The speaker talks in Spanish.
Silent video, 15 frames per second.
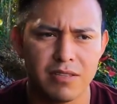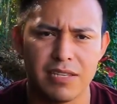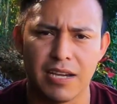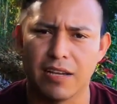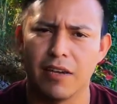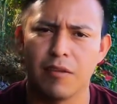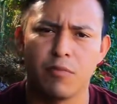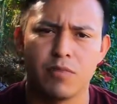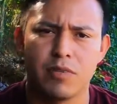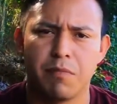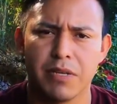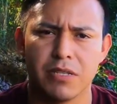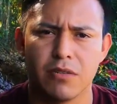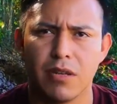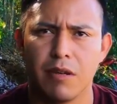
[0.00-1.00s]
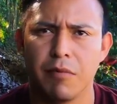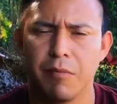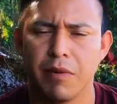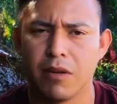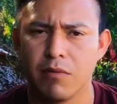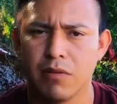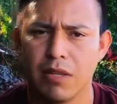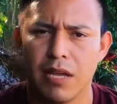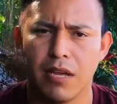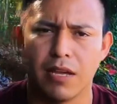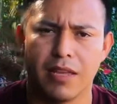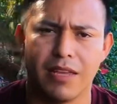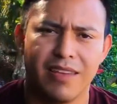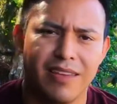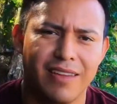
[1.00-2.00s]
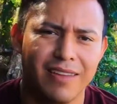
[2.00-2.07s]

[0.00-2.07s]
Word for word: ya que muchas personas me preguntan